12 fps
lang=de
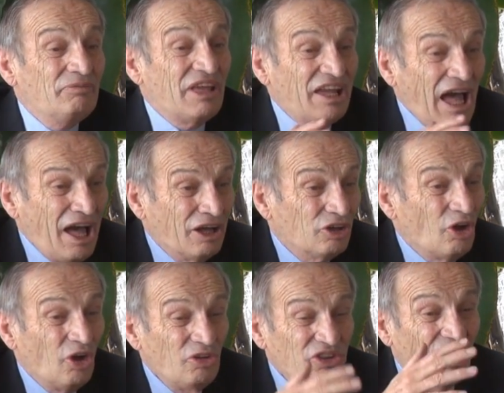der
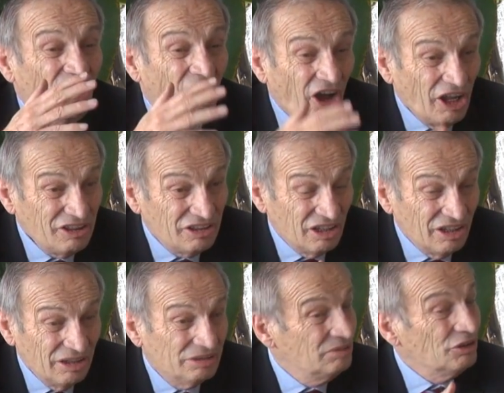könnte heute,
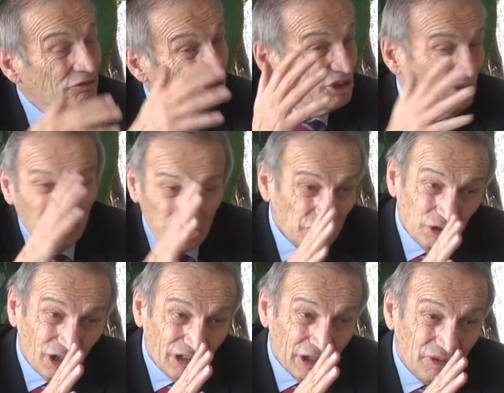der hat vor 200
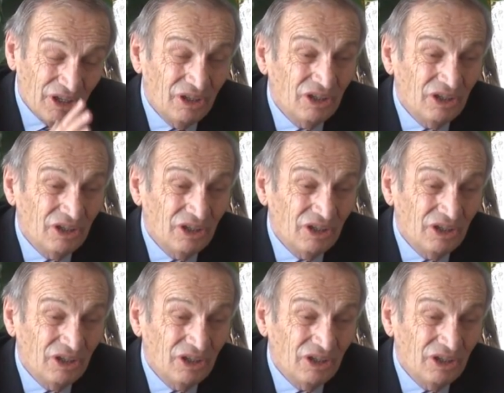Jahren gelebt,